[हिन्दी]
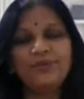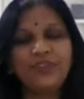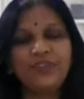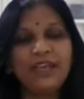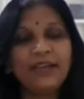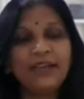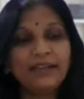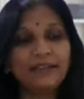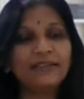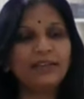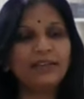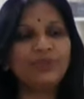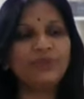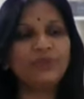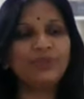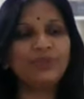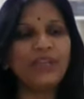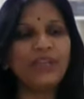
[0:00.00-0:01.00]
होती है गर्त
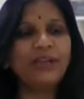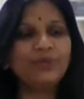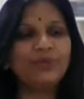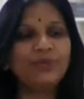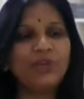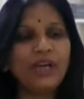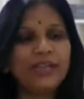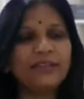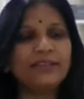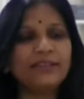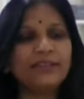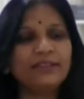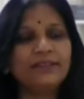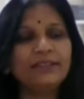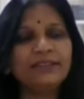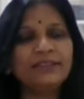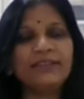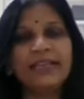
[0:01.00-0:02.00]
होता है ना वो गर्त
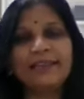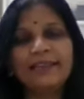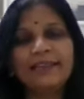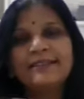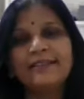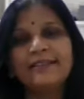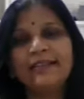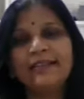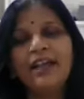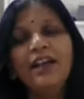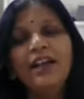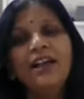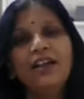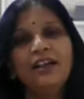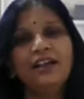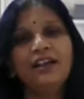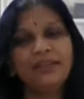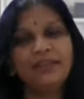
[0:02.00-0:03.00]
ज्यादा से ज्यादा
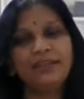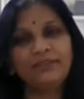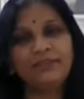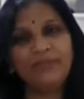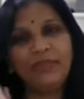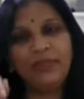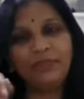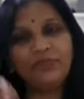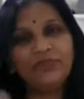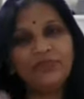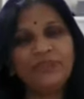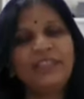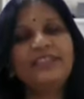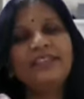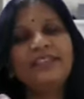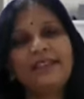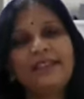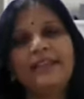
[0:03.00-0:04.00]
मतलब
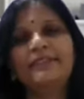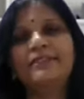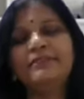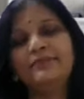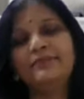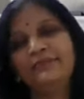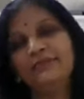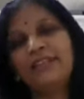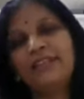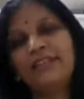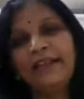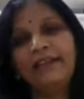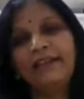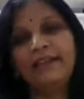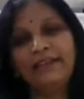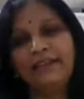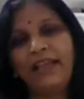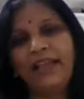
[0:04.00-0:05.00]
नीचे जा जाने
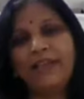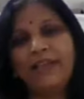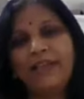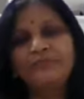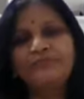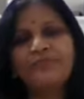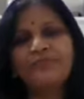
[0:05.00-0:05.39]
लगता है